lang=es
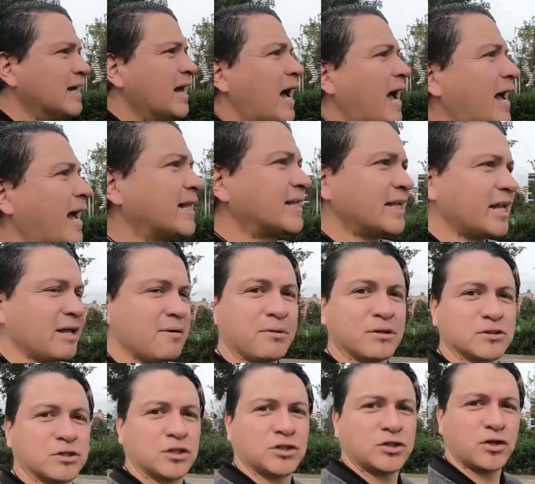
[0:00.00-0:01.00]
Acá
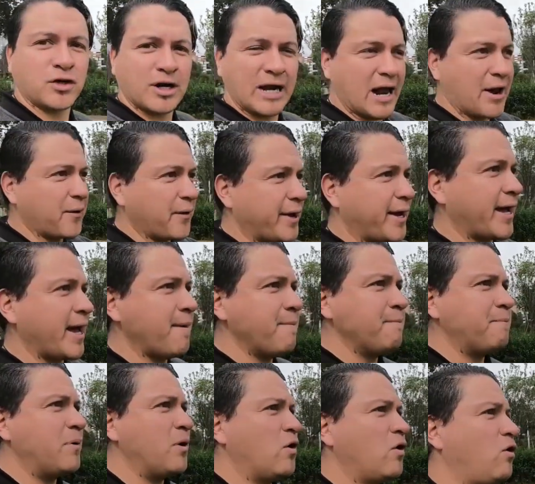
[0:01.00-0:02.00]
tenemos otro claro
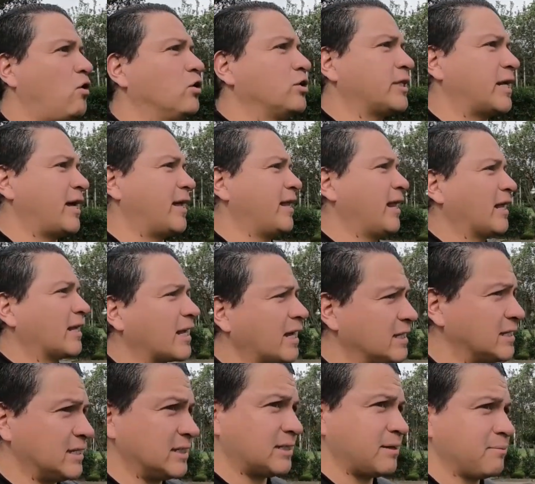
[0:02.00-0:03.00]
ejemplo, otra de las
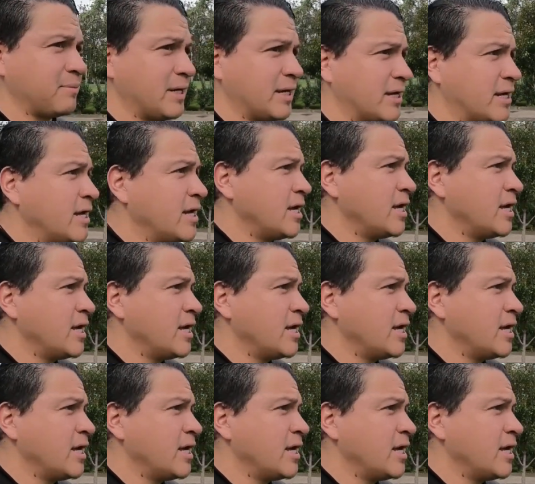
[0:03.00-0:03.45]
canchas también.